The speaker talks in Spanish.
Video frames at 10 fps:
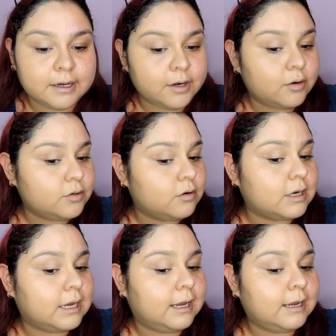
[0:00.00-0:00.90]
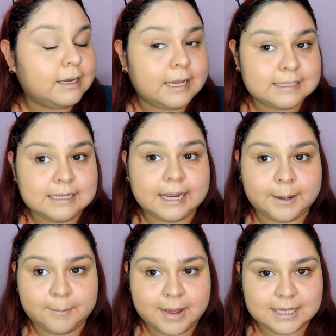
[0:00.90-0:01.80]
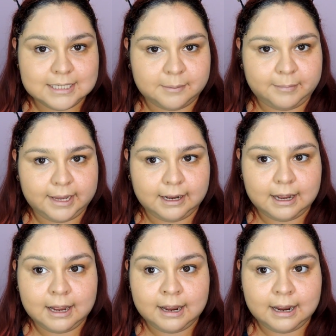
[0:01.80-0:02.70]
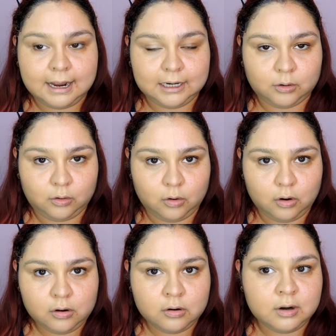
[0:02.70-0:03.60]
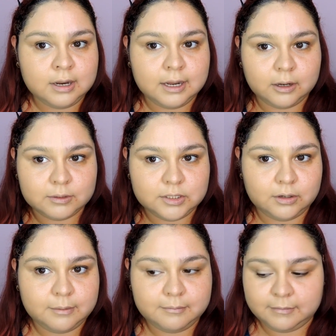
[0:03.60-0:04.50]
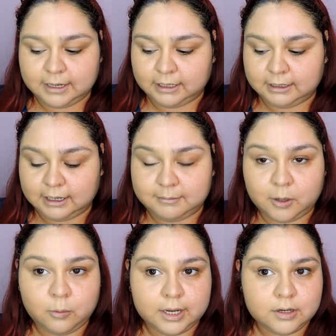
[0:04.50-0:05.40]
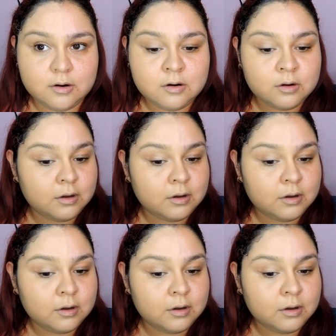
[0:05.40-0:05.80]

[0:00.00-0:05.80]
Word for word: creo yo que es la que más se apega al color en cuestión en, cuello.